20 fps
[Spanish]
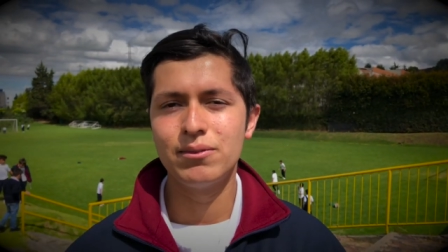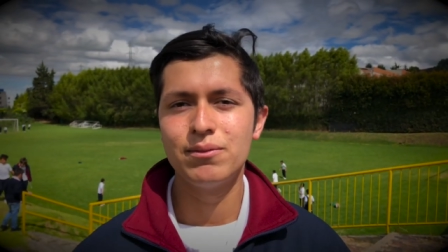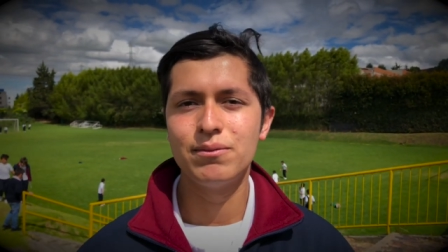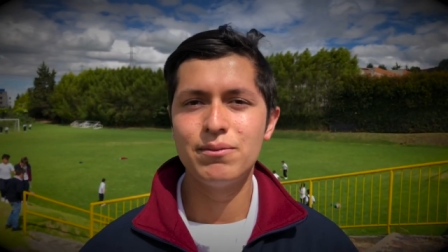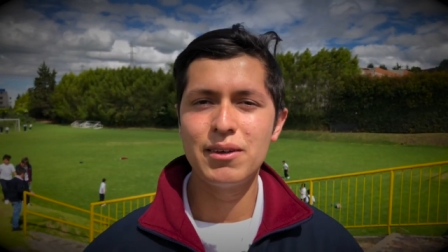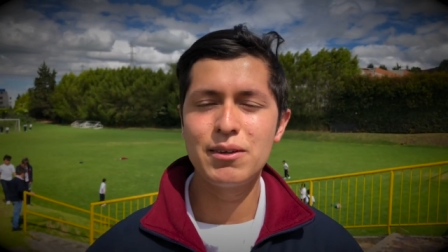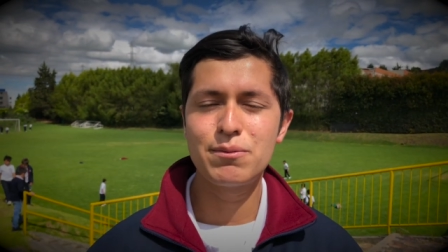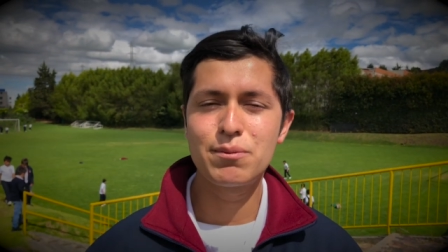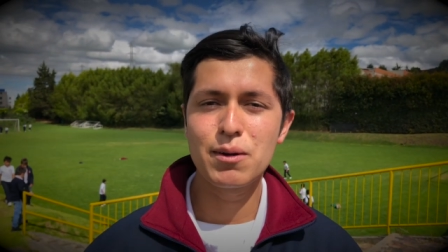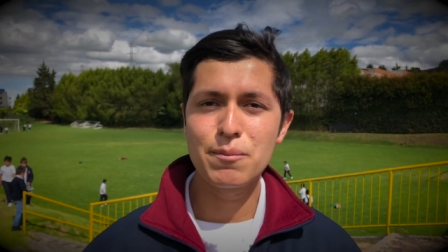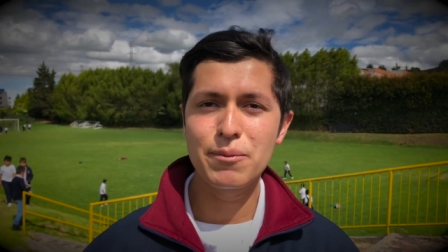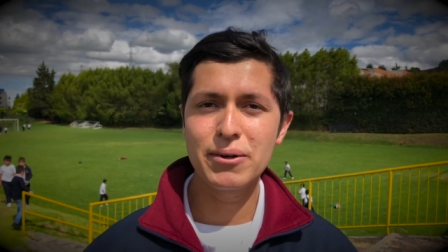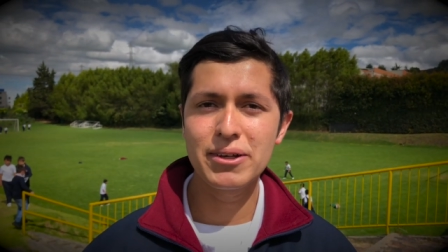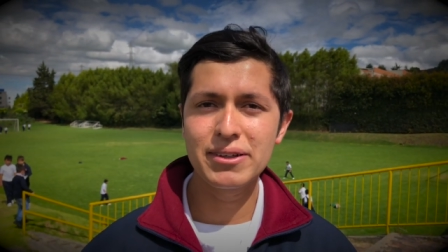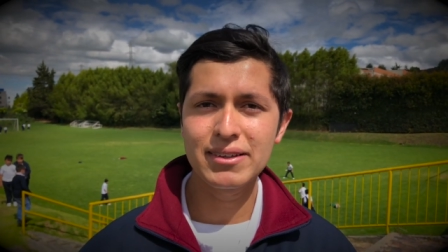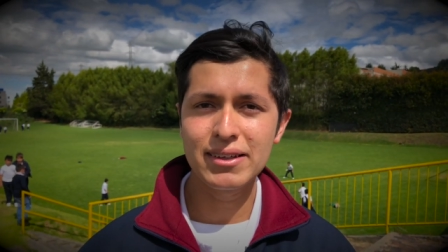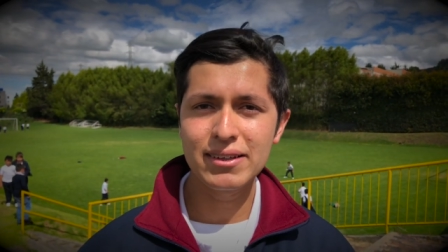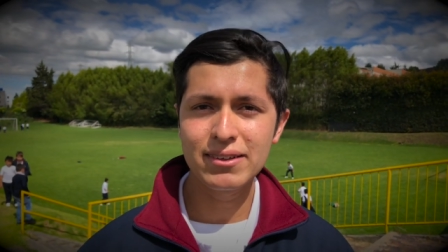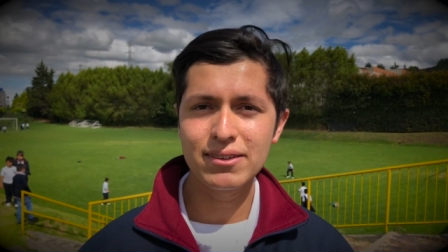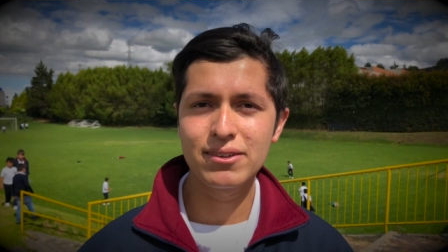mis
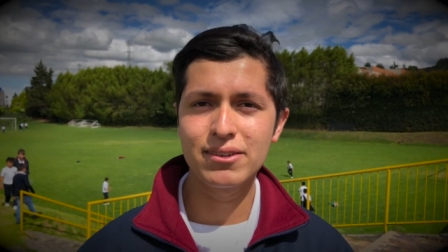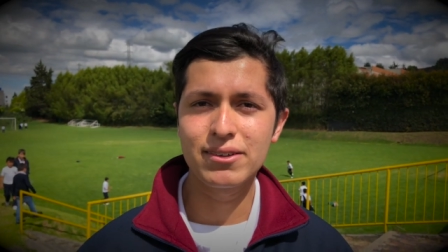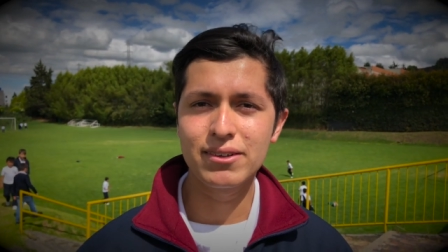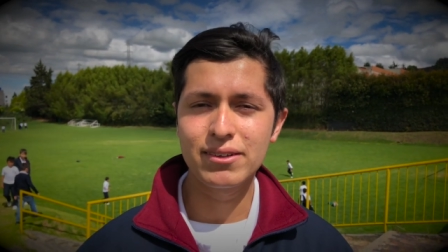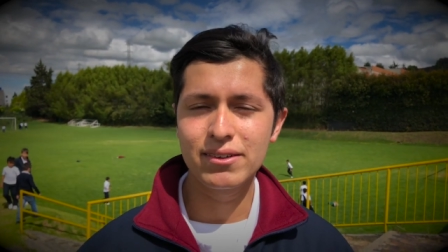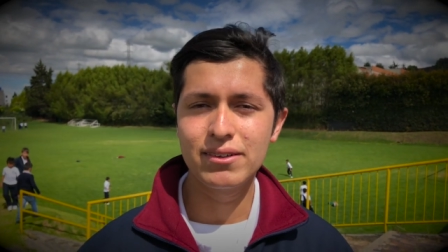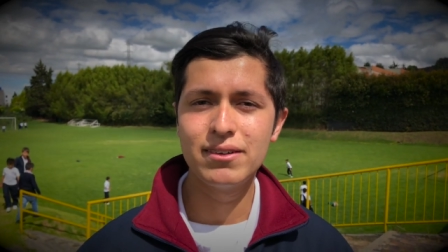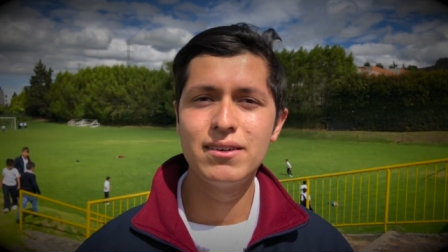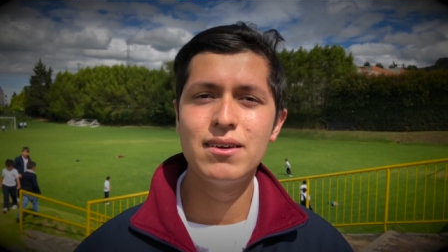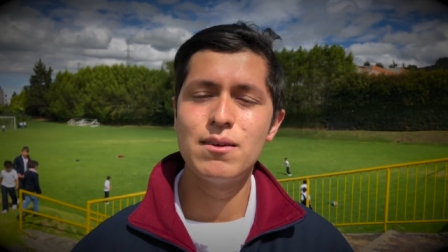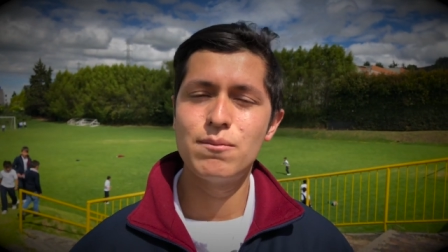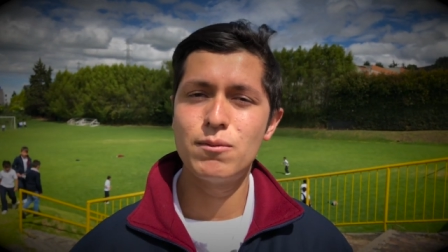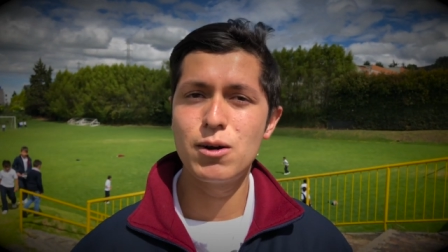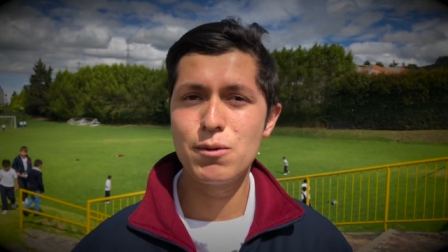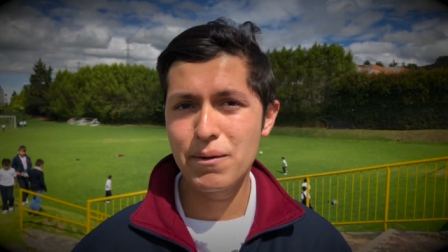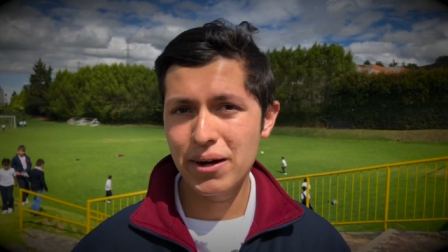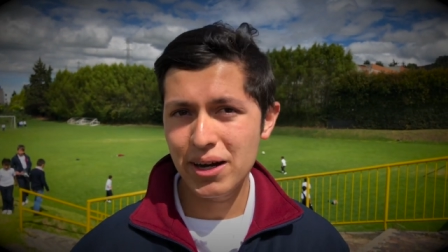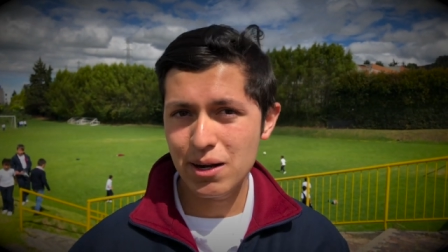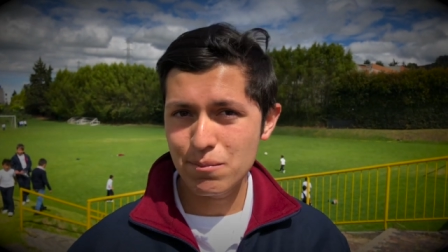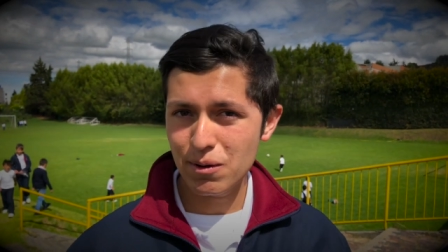propuestas son
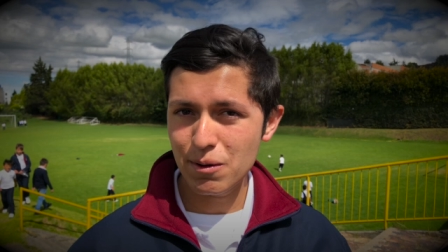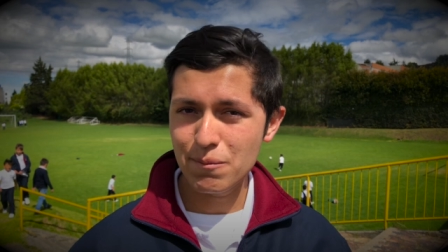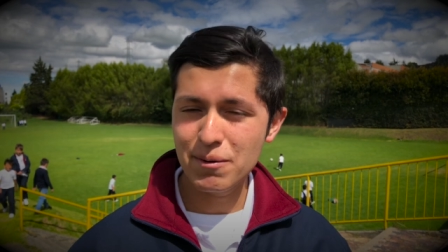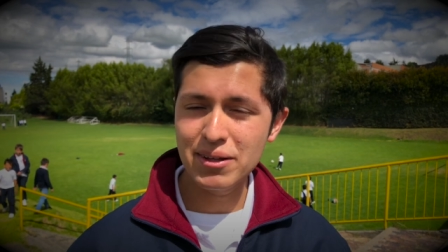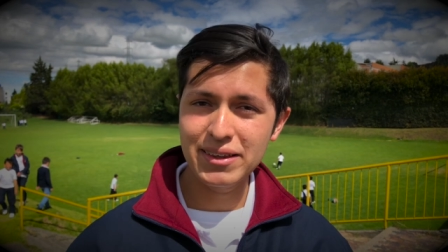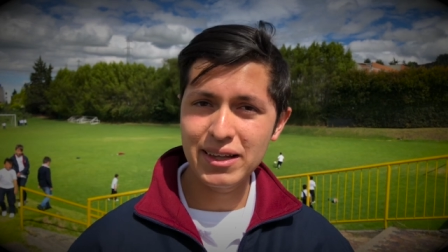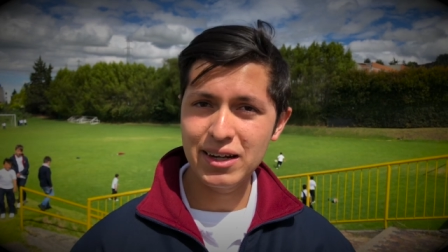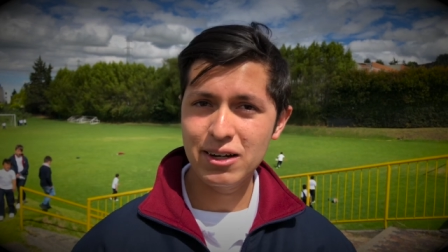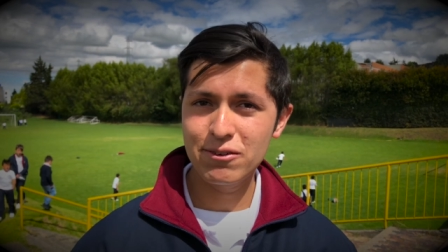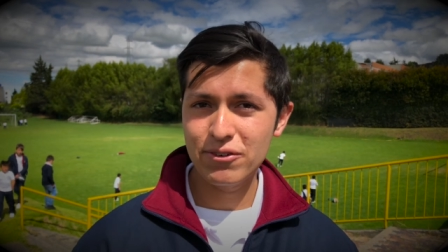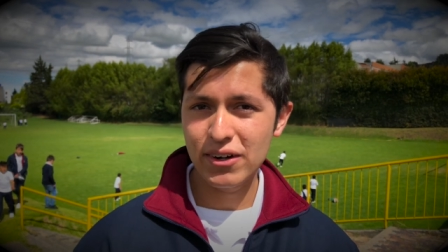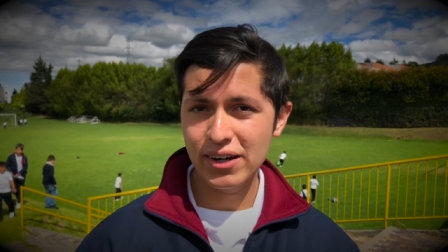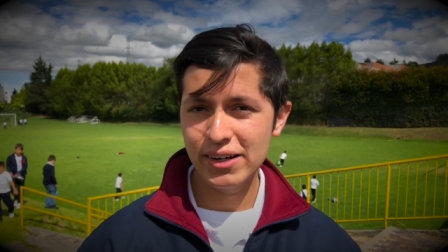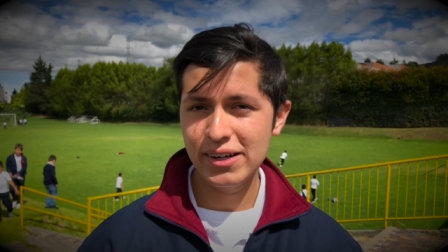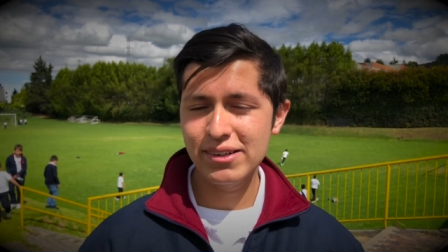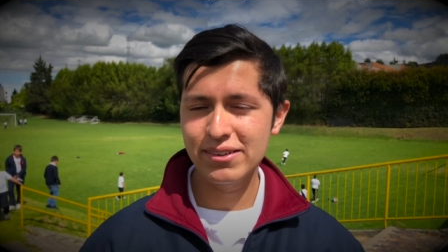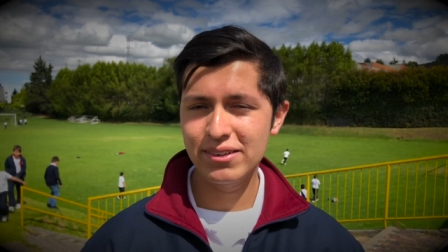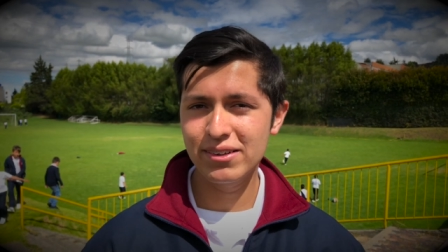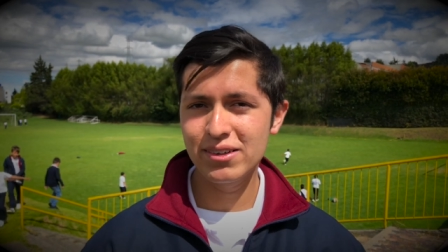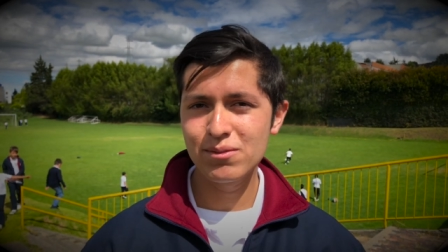volver a implementar el
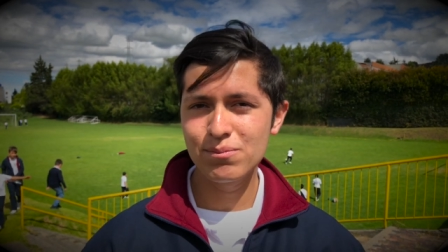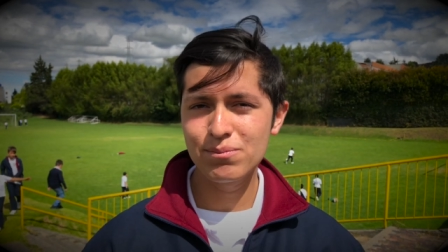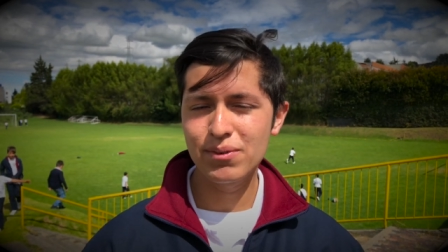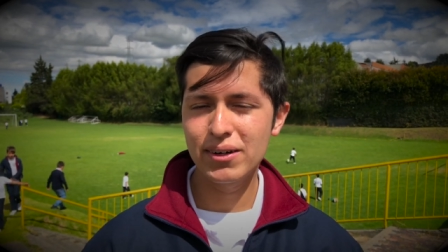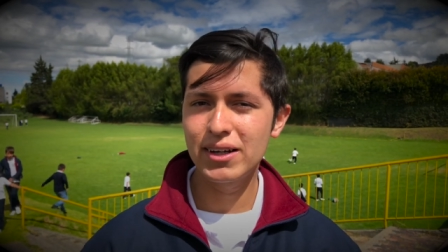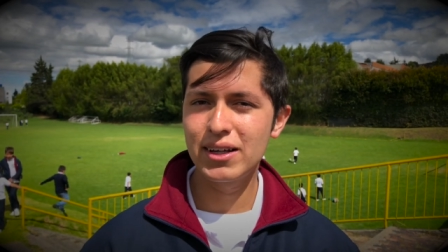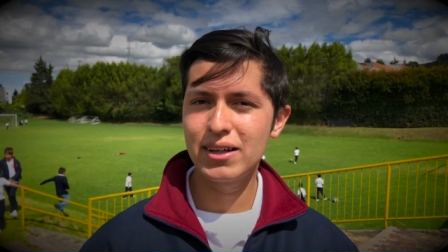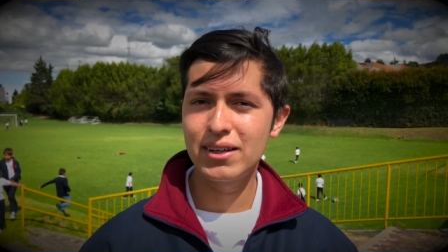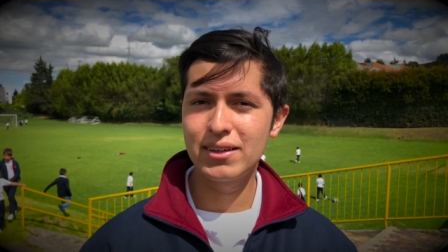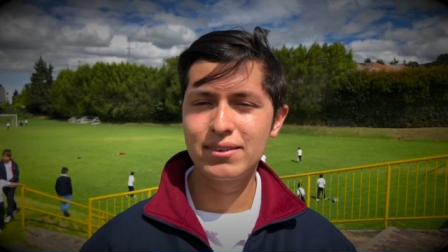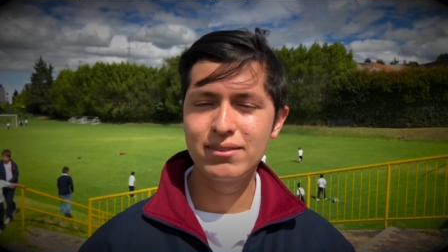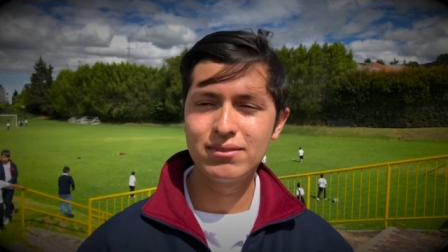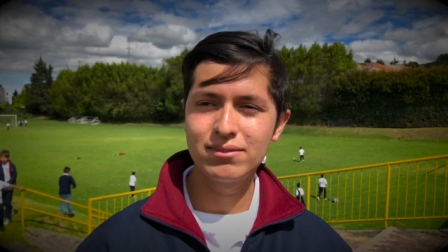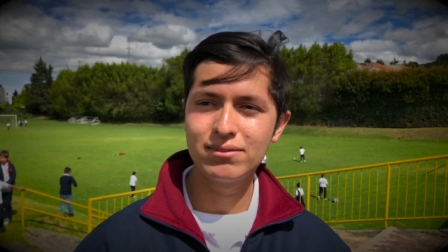Friday Zone para